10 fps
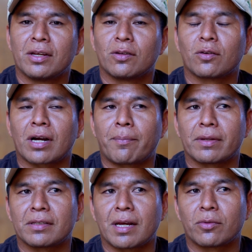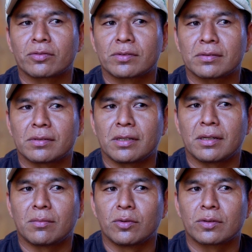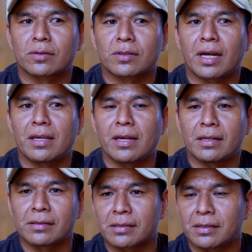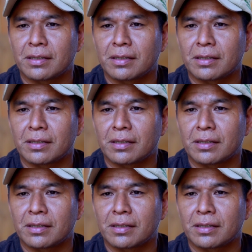nos capacitamos en muchos talleres.